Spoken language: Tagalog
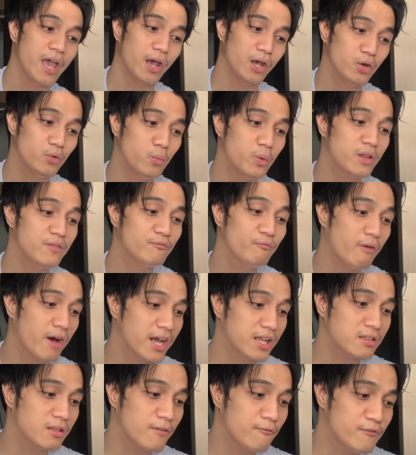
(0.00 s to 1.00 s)
And with
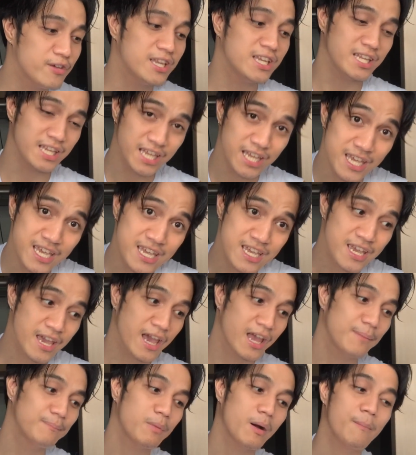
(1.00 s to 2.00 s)
vitamin E
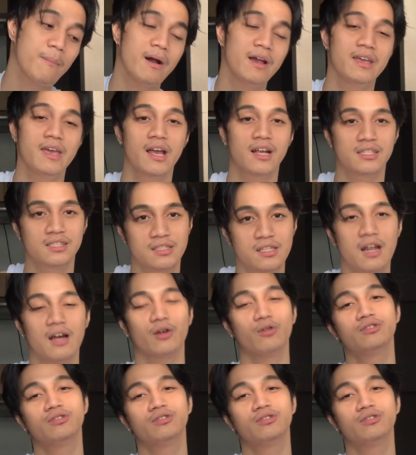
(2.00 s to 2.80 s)
and papaya extract.